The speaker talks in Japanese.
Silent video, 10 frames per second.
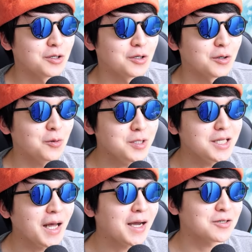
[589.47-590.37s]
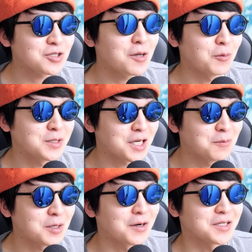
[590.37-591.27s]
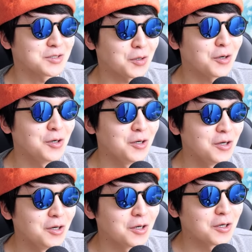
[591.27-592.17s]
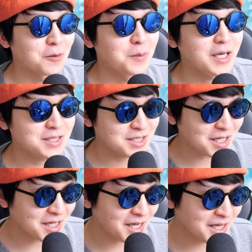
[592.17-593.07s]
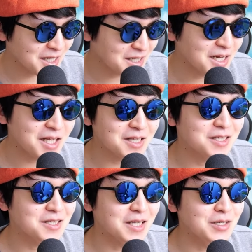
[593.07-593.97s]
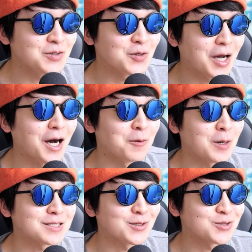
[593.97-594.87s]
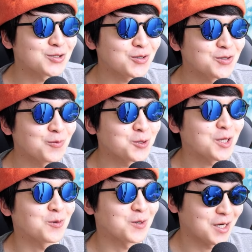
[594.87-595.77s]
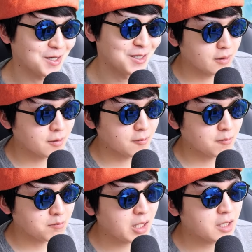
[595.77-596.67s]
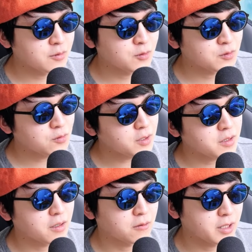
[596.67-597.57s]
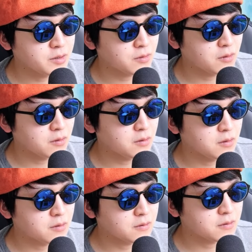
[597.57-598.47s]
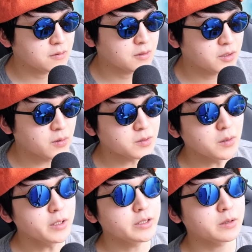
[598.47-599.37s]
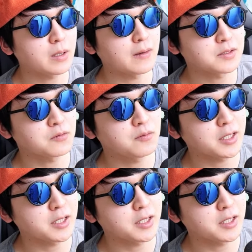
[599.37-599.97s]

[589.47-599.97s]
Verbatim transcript: ほんで大学受験もめっちゃ頑張るわけでしょめっちゃ大変だねっていうのがまあ率直に思ったことかな。まあでもどうなんだろうねその競争率とかはそこまで